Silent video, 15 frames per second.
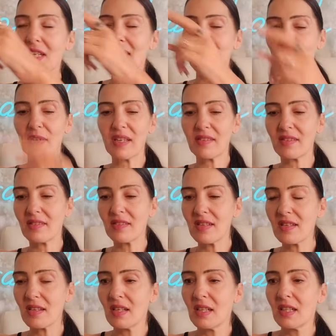ich weiß es nicht.
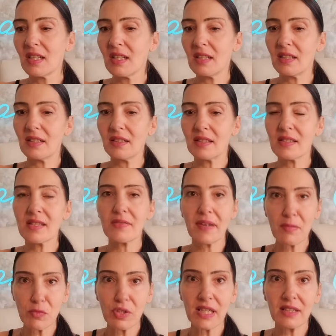Äh, zwei
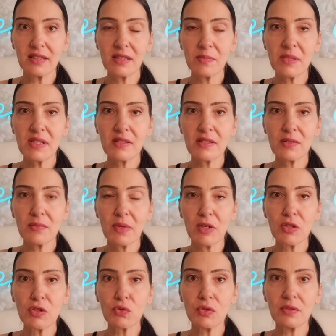Modelle gibt es zum
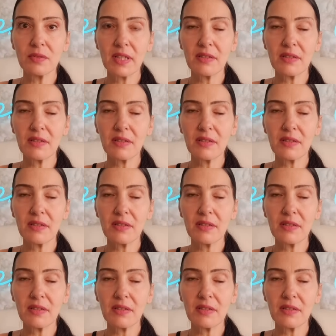Aussuchen.